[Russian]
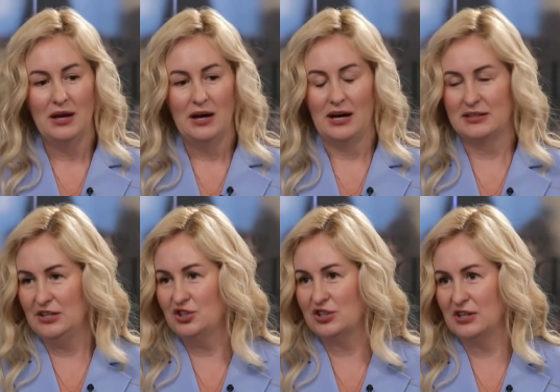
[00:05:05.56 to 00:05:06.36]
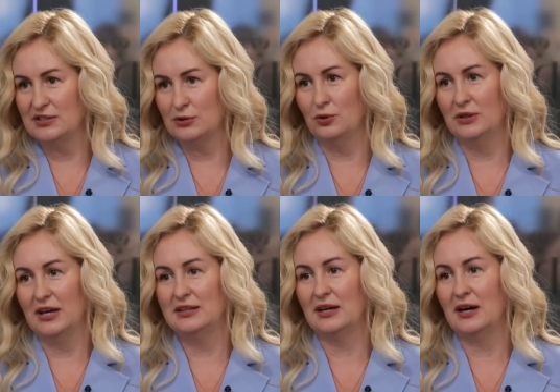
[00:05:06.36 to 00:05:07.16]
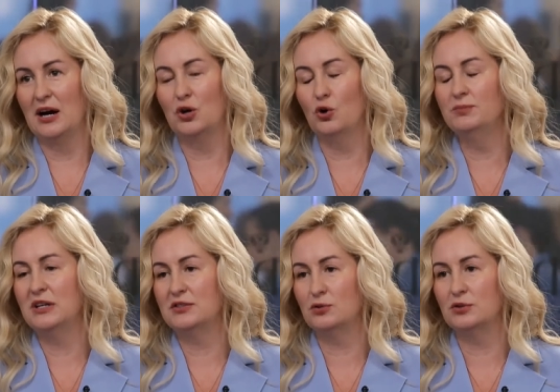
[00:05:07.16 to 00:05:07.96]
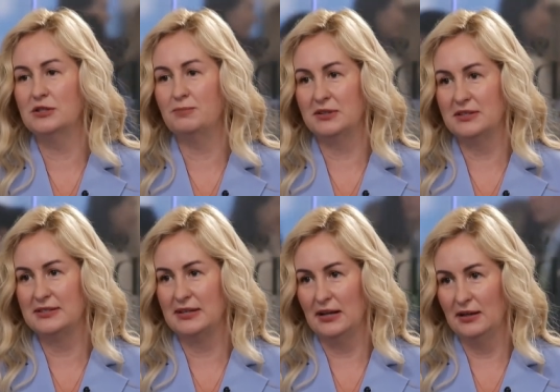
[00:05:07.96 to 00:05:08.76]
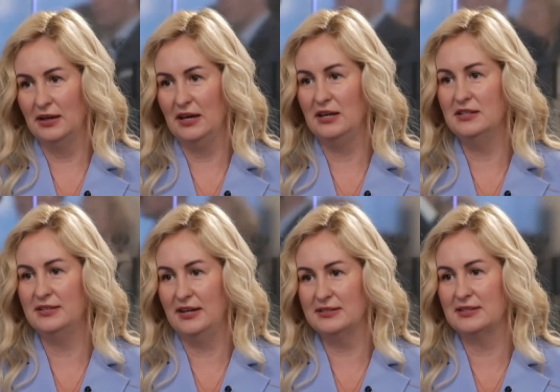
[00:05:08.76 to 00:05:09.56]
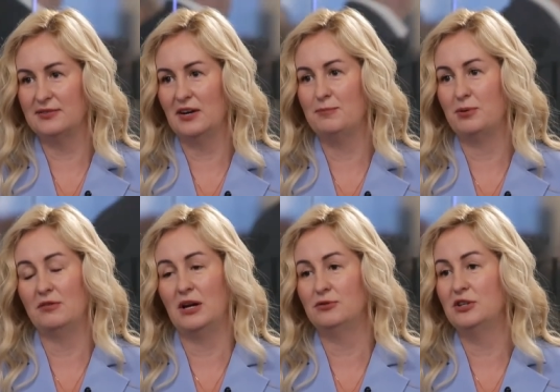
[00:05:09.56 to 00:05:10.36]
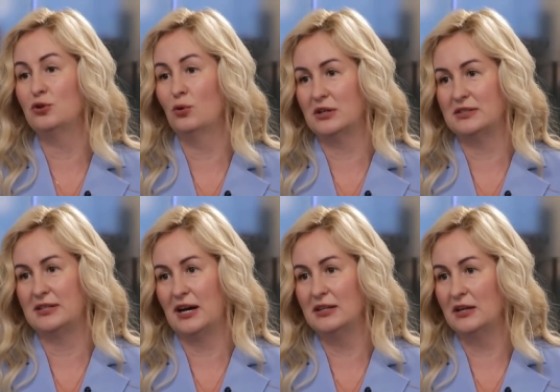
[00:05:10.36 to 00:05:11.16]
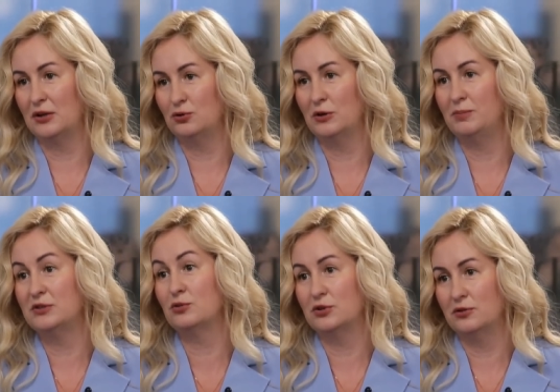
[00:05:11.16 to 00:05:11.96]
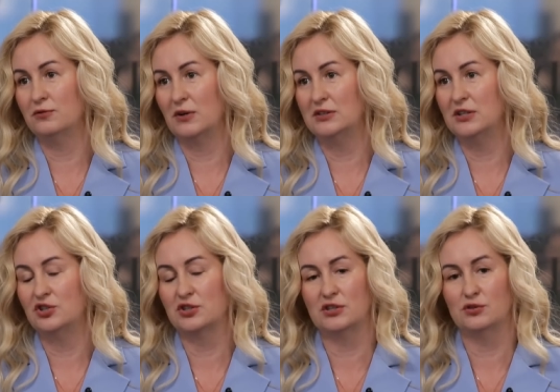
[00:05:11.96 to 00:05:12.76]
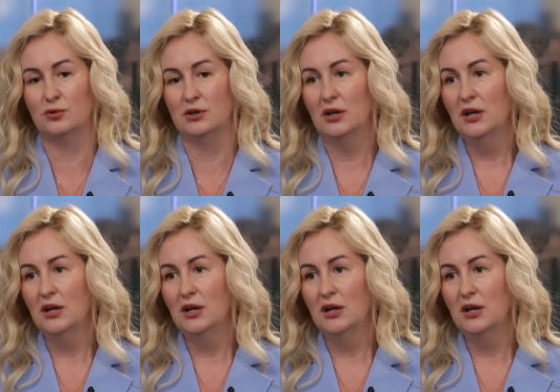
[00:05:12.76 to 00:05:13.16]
Арктическая зона – это огромный ресурсный потенциал, и интересы свои проявляют не только страны, которые присутствуют в арктической зоне,